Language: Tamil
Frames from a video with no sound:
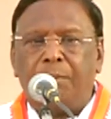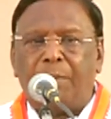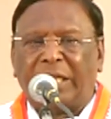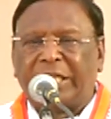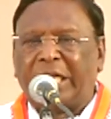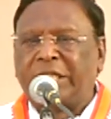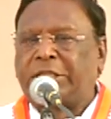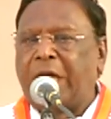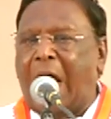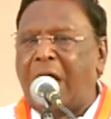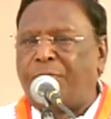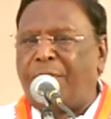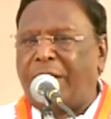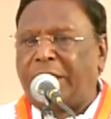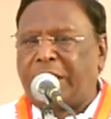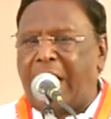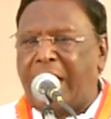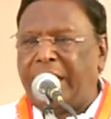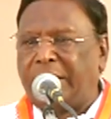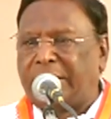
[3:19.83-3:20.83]

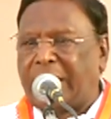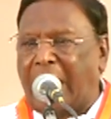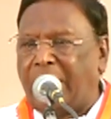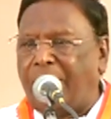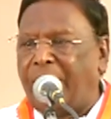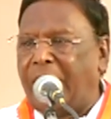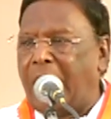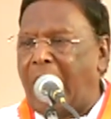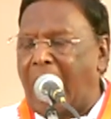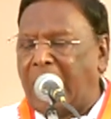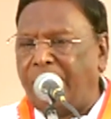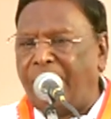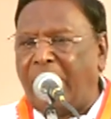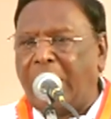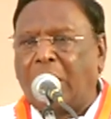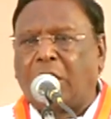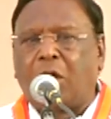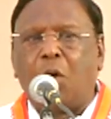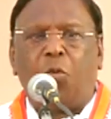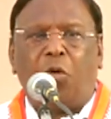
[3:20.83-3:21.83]
மதச்சார்பற்ற அணி தலைவர்கள்
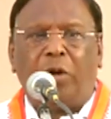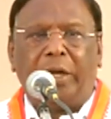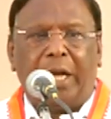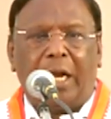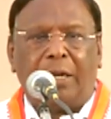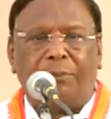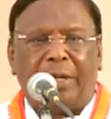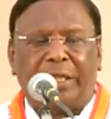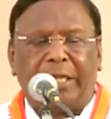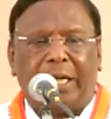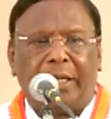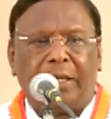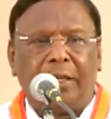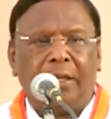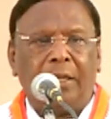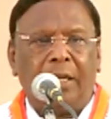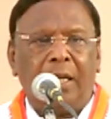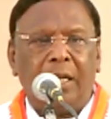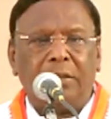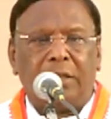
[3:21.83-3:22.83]
அனைவருக்கும் உண்டு என்பதை
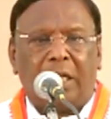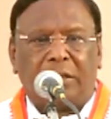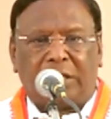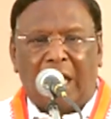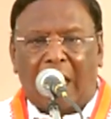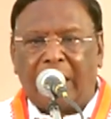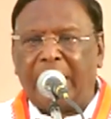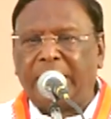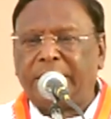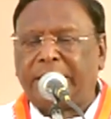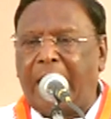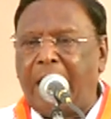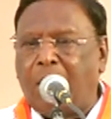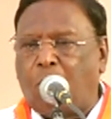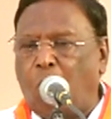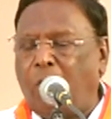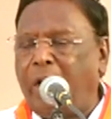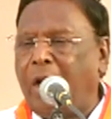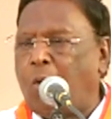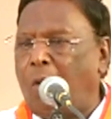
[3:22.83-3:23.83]
இந்த தருணத்திலே
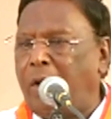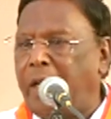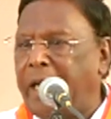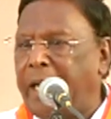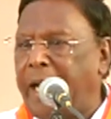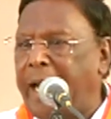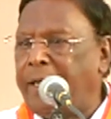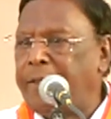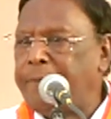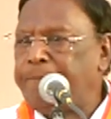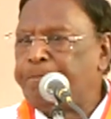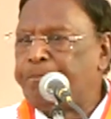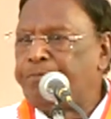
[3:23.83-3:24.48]
கூறிக்கொள்கிறேன்